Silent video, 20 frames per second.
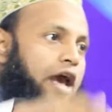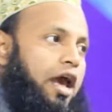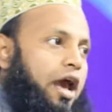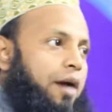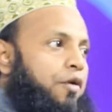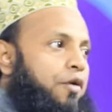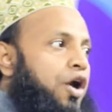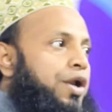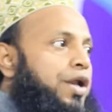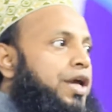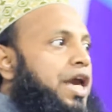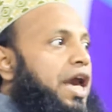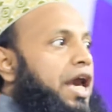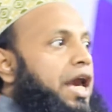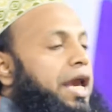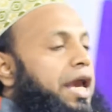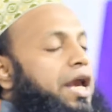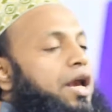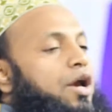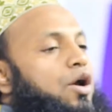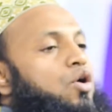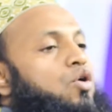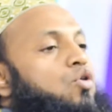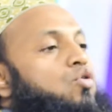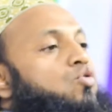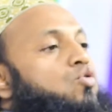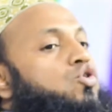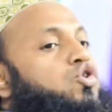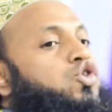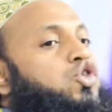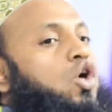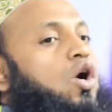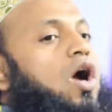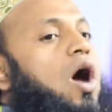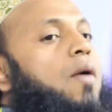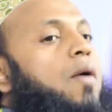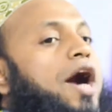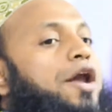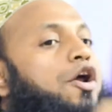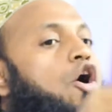এমনকি গুস্ত
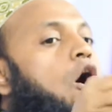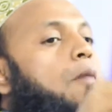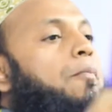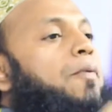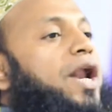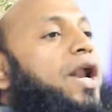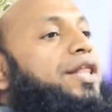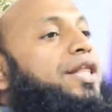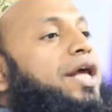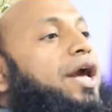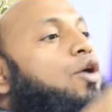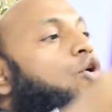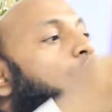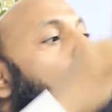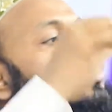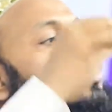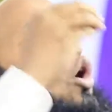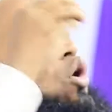কওয়ার অপরাধে কত